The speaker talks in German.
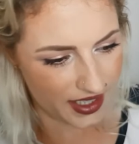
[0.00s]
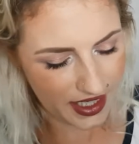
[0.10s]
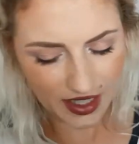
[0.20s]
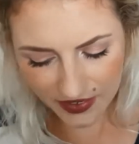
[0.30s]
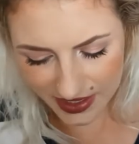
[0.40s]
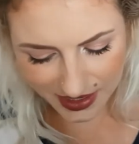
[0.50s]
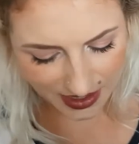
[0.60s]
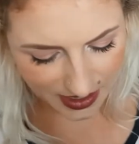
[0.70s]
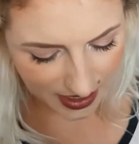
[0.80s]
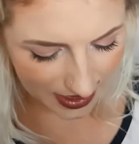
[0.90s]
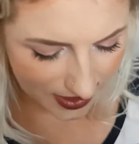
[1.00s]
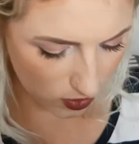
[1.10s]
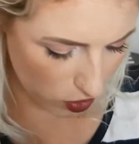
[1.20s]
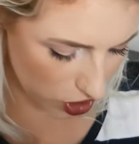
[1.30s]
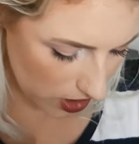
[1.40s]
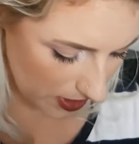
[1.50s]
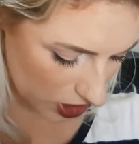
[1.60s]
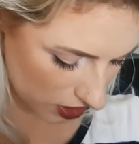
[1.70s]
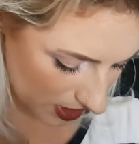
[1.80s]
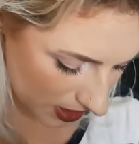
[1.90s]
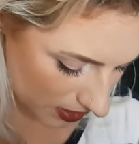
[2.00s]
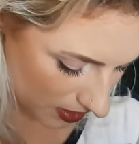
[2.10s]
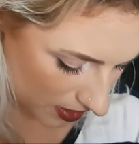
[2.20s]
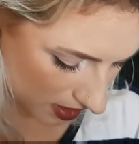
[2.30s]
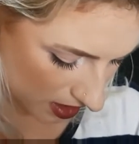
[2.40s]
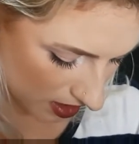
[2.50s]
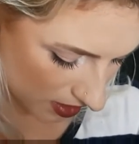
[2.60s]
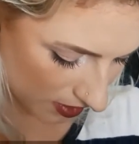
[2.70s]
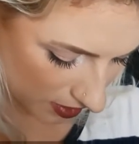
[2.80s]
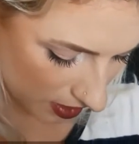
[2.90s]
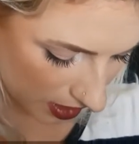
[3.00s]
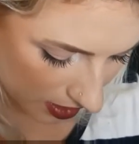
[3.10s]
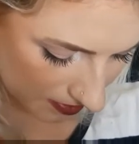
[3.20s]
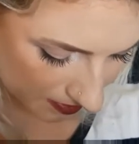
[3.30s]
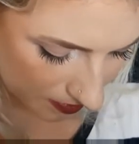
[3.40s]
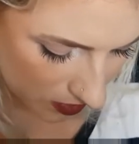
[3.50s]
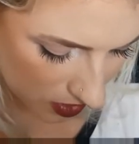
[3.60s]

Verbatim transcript: ja, weiß ich nicht, ganz so Schimmer, Schimmer, sondern,